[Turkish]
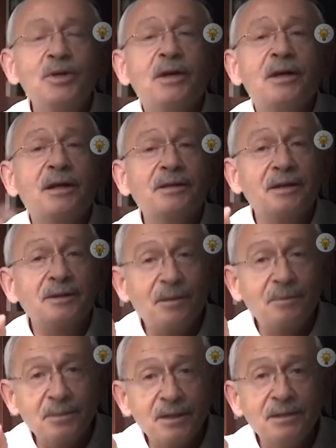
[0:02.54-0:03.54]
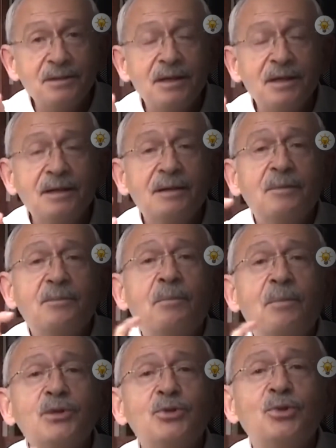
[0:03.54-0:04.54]
bu yaralardan biri de
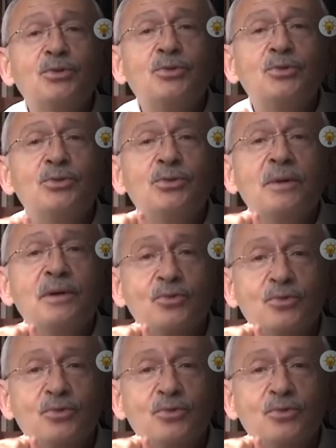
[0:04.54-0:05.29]
başörtüsü